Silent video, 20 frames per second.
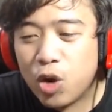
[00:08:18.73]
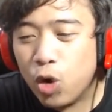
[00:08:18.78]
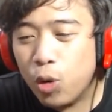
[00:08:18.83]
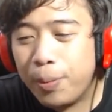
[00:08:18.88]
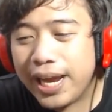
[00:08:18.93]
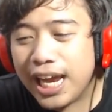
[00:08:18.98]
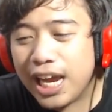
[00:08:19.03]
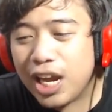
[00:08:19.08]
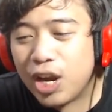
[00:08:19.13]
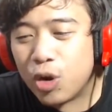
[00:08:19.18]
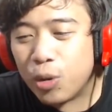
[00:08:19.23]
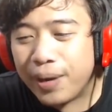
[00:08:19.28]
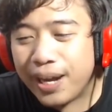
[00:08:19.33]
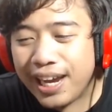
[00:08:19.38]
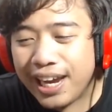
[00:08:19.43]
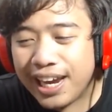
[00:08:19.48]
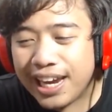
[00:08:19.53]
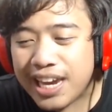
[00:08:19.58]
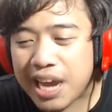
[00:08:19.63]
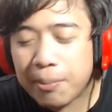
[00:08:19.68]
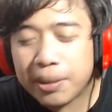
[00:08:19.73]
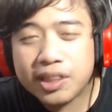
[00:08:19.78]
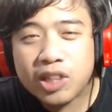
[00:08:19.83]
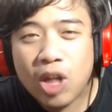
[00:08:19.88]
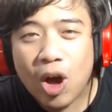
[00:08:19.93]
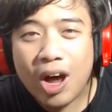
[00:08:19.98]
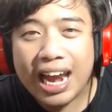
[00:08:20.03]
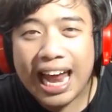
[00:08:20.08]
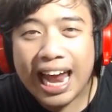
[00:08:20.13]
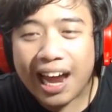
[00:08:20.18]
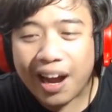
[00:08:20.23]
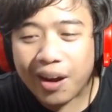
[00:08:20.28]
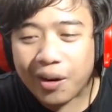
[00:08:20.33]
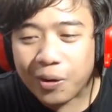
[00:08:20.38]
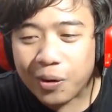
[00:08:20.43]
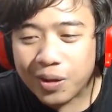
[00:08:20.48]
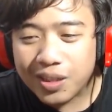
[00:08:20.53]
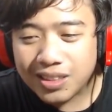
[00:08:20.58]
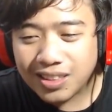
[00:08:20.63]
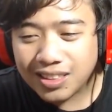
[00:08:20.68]
ดูพี่อยู่พี่ อย่ามาตอแหลกู
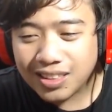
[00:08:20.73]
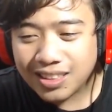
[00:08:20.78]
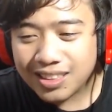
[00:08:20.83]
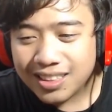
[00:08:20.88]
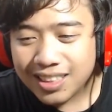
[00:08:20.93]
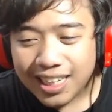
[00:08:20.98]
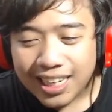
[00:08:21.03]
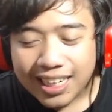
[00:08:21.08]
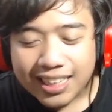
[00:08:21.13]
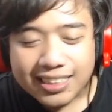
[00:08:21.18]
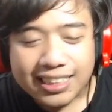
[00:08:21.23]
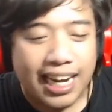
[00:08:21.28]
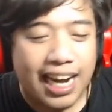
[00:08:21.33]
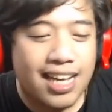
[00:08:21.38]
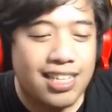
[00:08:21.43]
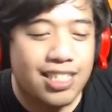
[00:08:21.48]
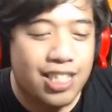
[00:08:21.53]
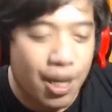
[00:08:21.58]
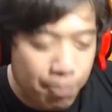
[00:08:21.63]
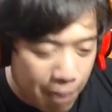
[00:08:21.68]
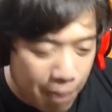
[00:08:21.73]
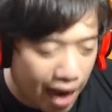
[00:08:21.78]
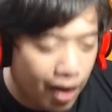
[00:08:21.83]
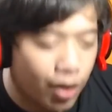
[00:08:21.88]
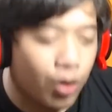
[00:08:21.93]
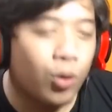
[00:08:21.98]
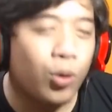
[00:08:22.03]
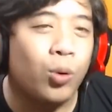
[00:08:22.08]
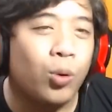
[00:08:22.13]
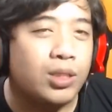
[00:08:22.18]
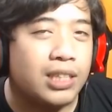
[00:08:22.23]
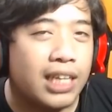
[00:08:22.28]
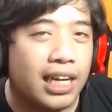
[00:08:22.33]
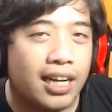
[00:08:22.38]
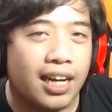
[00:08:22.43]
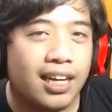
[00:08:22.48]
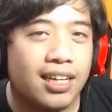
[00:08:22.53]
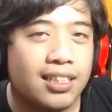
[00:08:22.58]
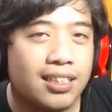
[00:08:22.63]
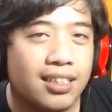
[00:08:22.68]
แต่ถ้าเชอปางดูกูจริง
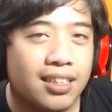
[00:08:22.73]
นะ